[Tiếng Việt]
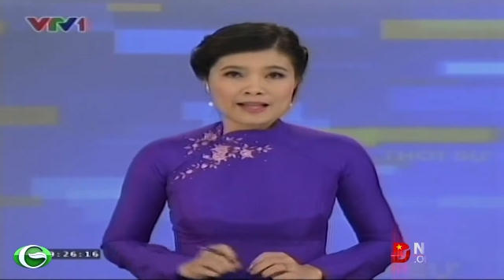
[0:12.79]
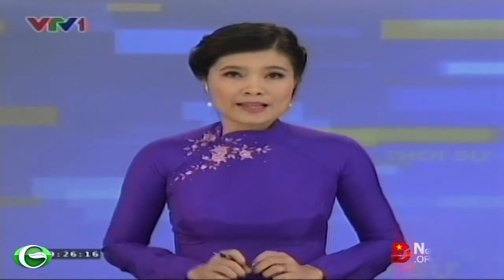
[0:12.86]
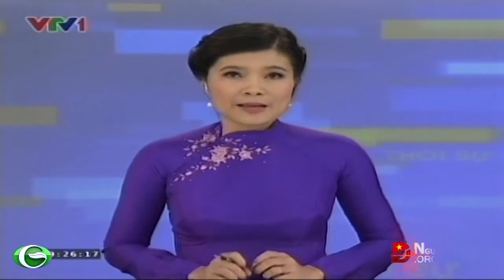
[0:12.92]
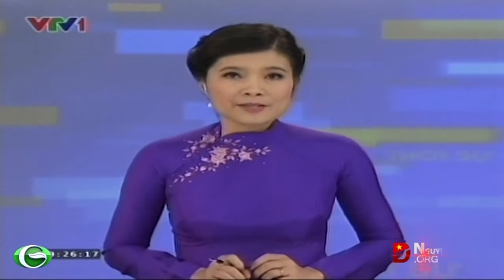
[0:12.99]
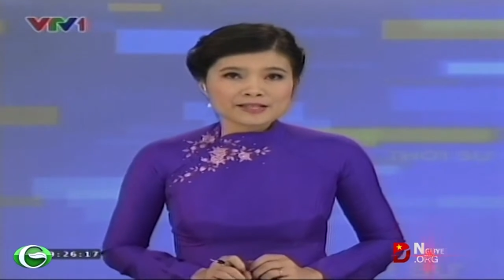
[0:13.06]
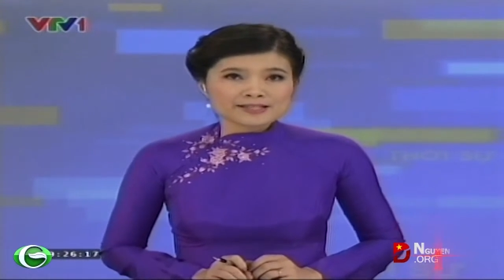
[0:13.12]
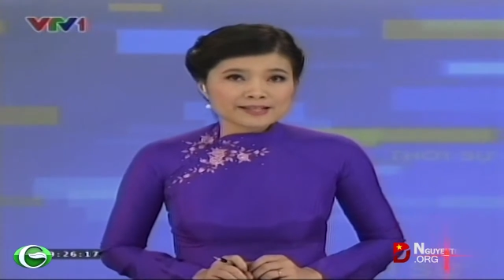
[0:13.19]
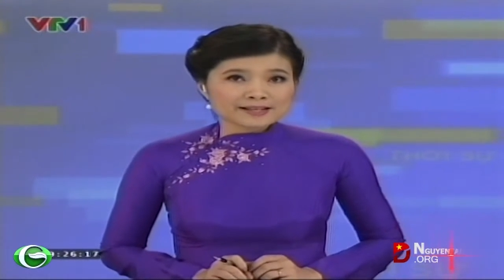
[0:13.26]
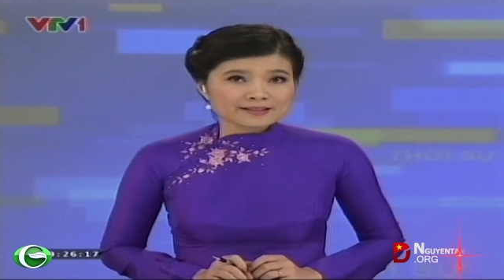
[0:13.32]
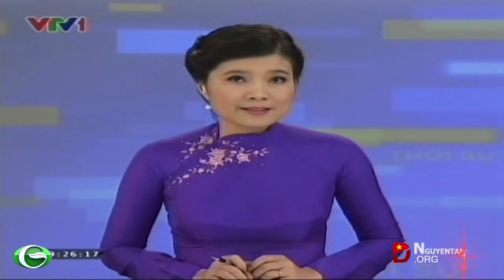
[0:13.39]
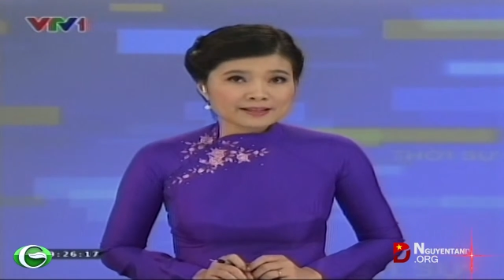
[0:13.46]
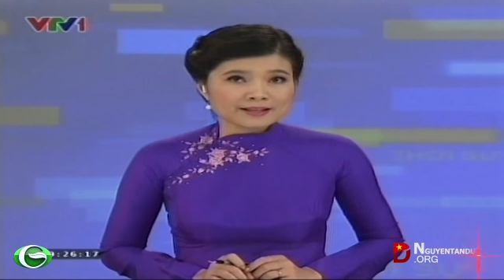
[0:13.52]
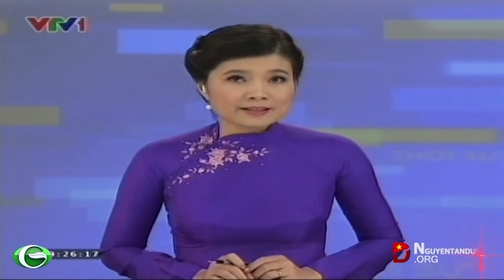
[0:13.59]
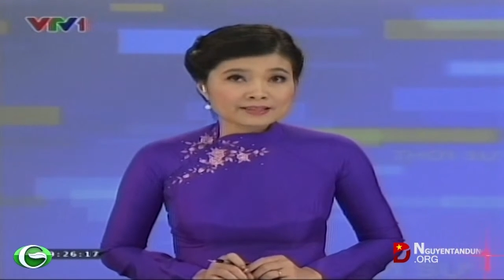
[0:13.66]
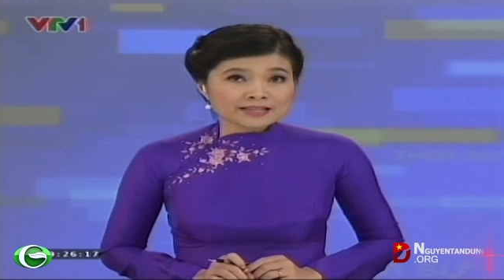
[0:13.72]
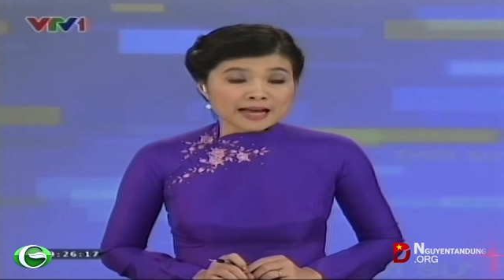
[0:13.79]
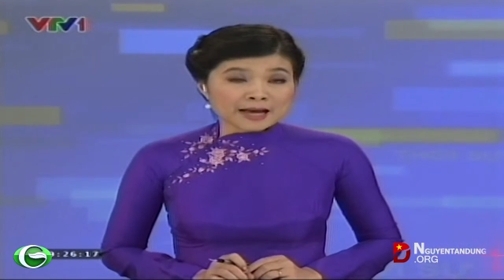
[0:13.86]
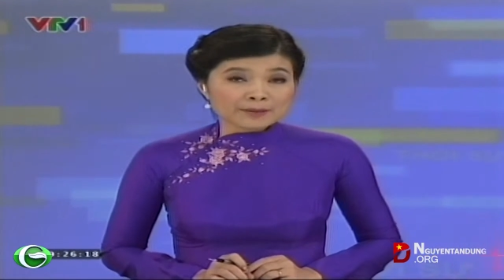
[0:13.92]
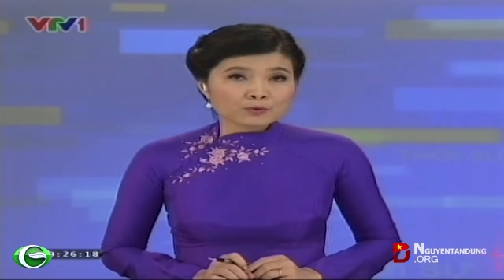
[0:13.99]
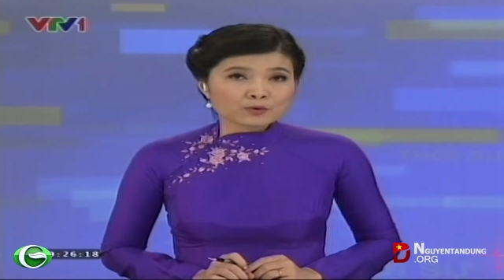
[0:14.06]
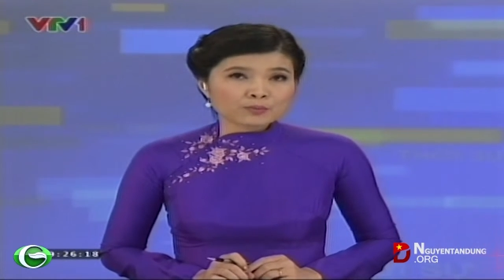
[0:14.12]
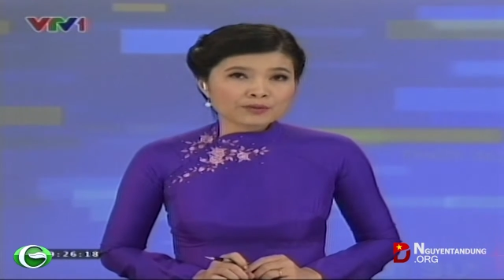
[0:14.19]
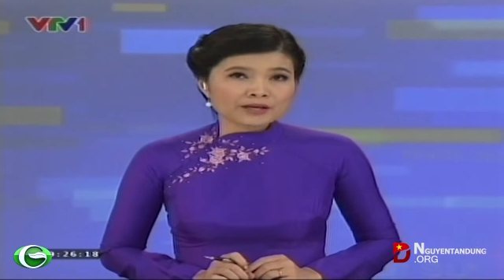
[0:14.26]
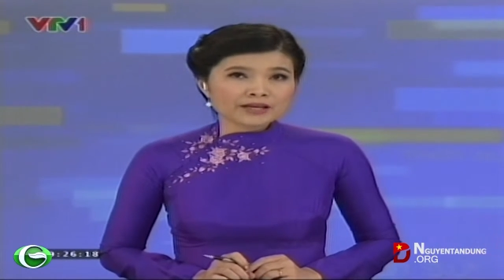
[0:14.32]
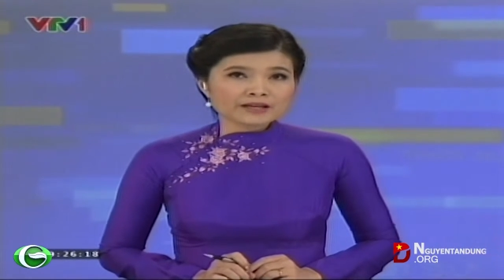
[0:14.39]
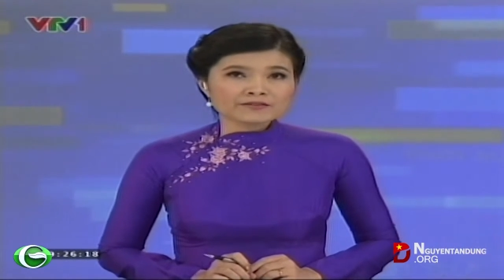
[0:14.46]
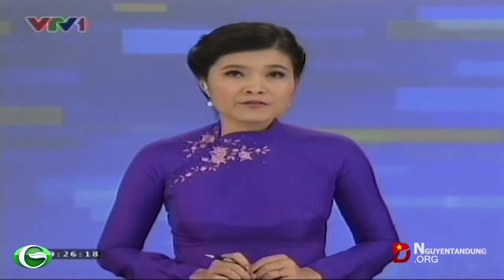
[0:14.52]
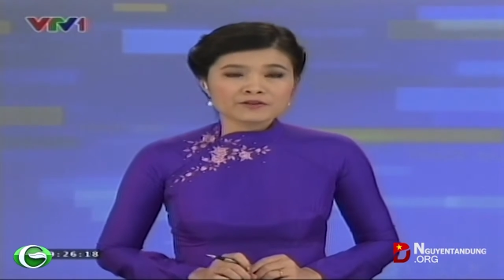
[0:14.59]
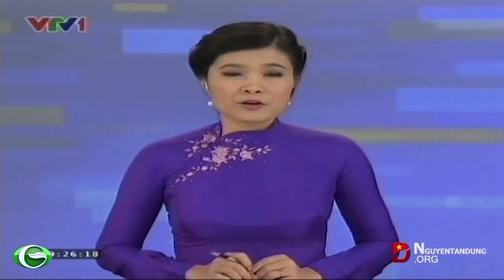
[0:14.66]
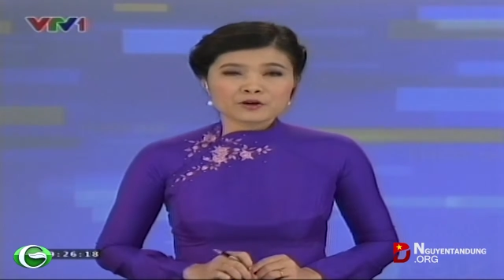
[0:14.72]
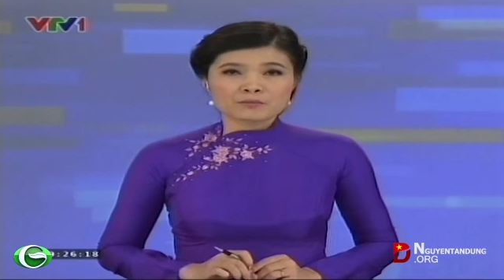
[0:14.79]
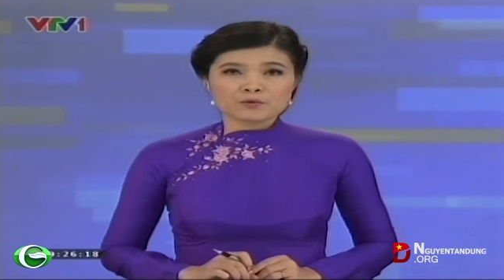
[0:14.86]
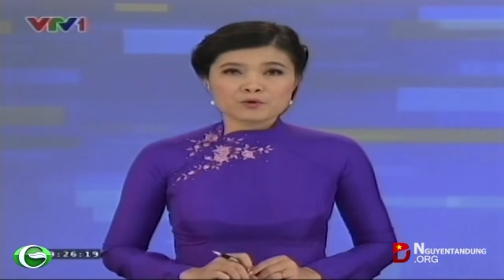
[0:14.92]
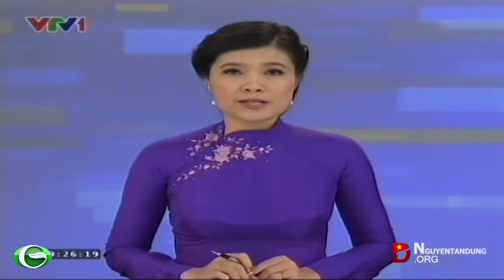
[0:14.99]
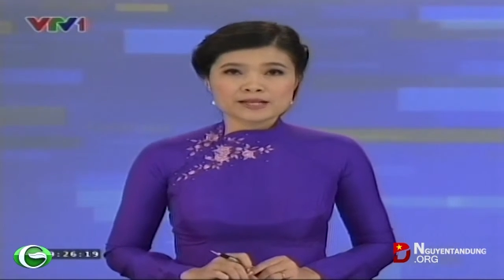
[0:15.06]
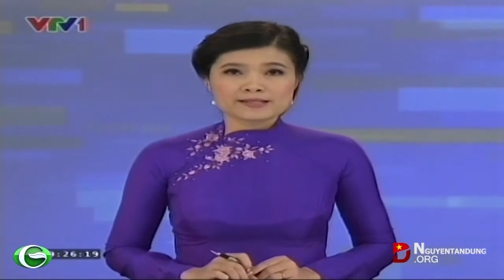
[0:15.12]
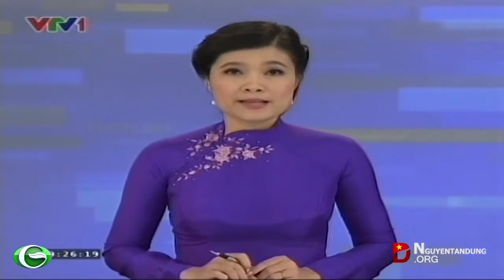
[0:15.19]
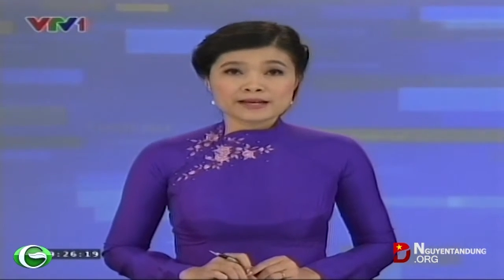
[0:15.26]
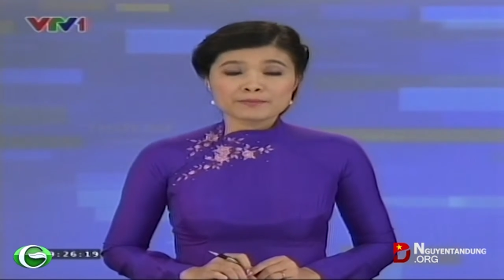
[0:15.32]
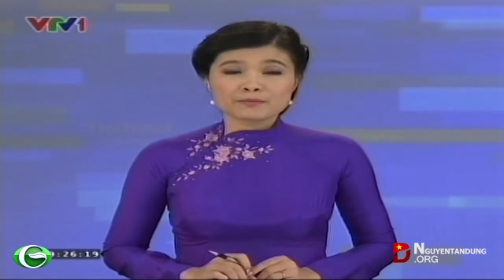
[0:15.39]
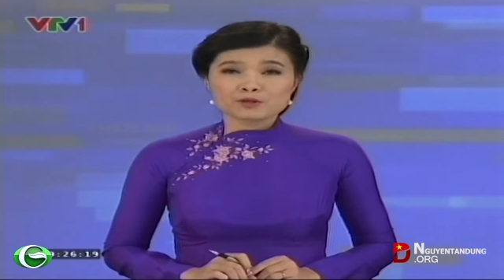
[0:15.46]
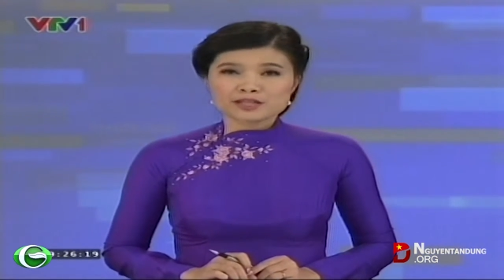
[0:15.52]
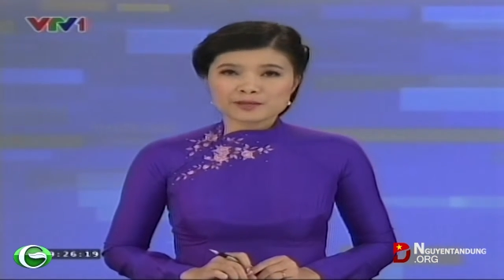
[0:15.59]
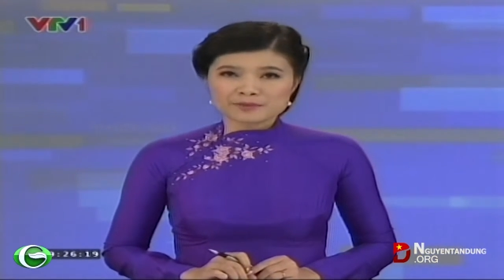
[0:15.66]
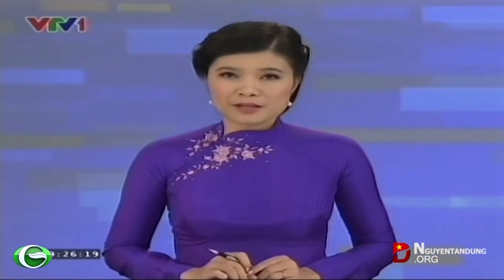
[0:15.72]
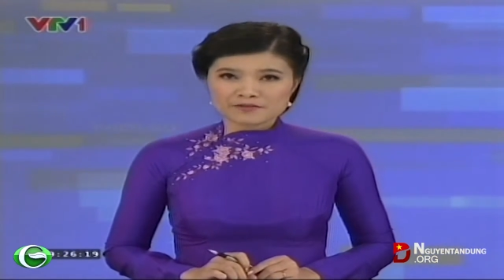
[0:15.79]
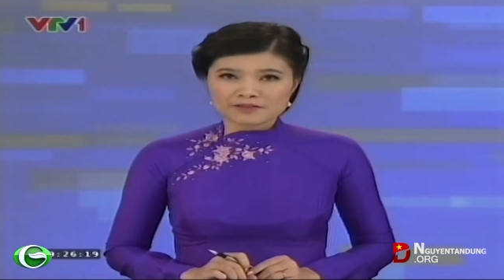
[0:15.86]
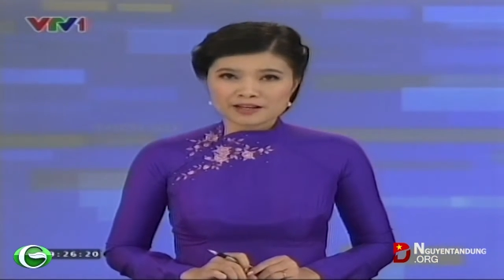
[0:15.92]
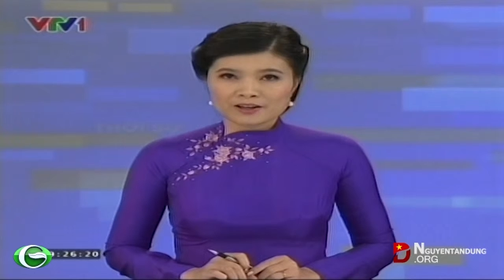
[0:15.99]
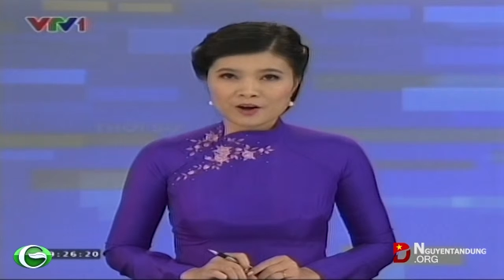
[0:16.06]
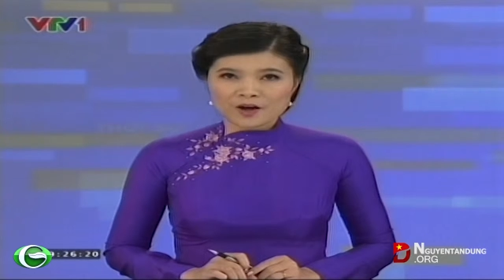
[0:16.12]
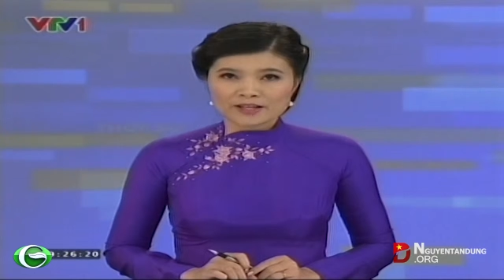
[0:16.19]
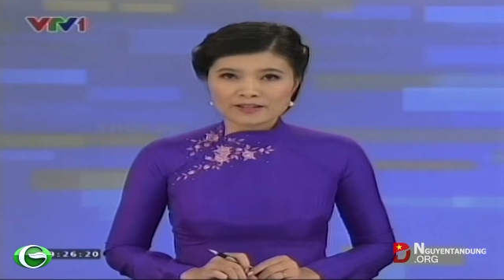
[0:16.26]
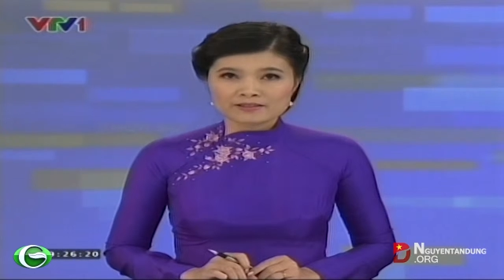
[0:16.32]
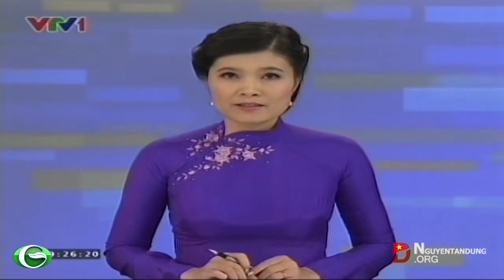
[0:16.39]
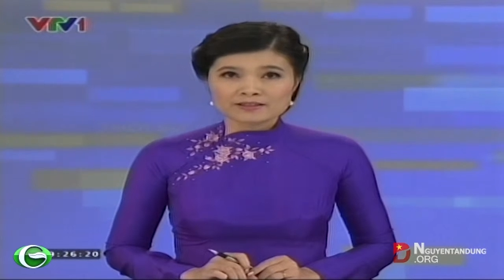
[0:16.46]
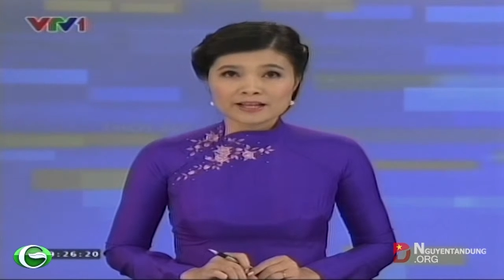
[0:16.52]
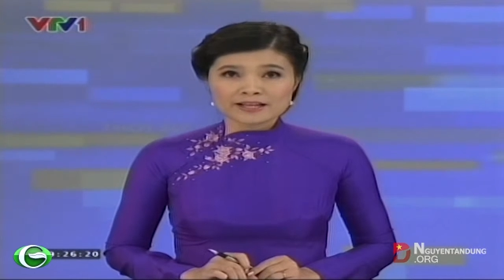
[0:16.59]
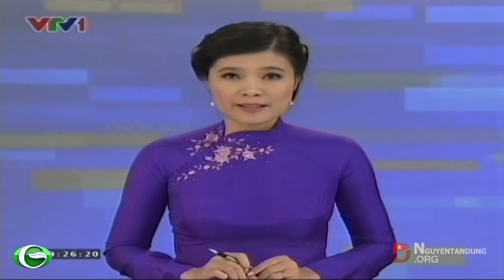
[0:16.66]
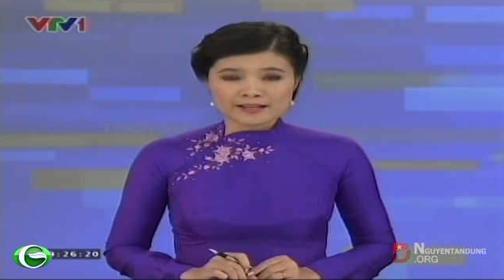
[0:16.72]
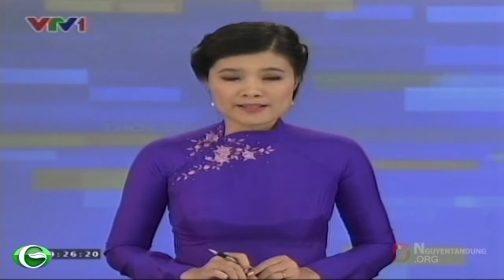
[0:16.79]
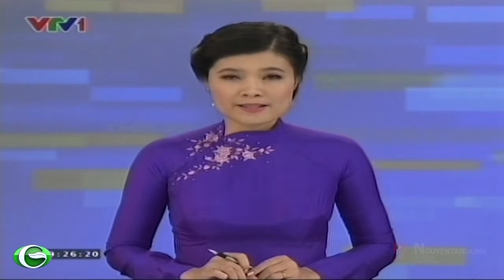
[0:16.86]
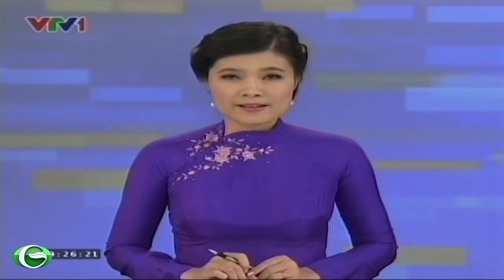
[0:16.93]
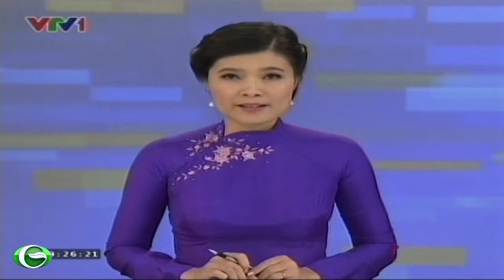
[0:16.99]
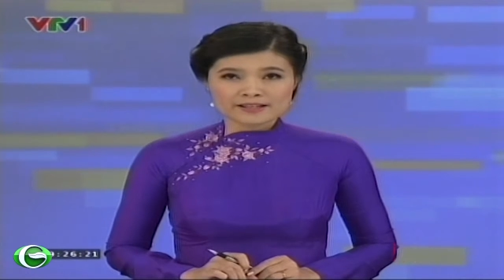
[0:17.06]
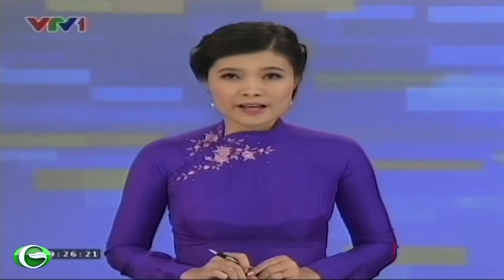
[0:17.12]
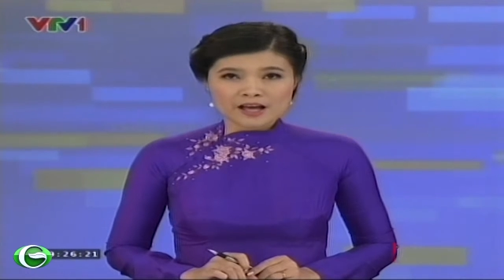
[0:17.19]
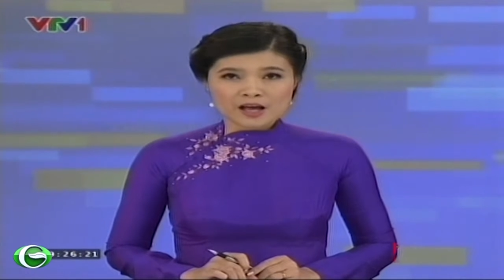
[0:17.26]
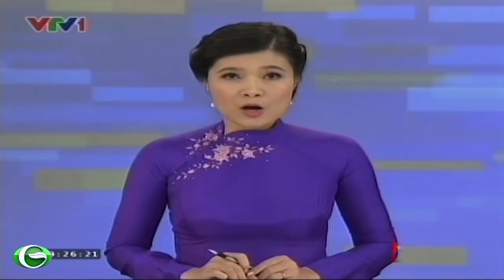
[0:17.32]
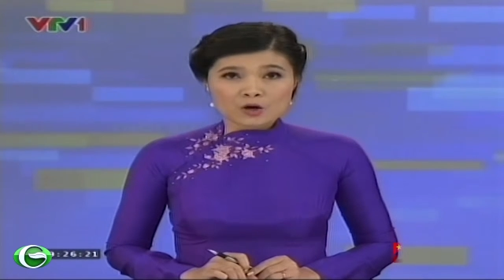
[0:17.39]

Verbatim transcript: Tạp chí danh tiếng Time của Mỹ vừa công bố danh sách 100 nhân vật có ảnh hưởng nhất thế giới,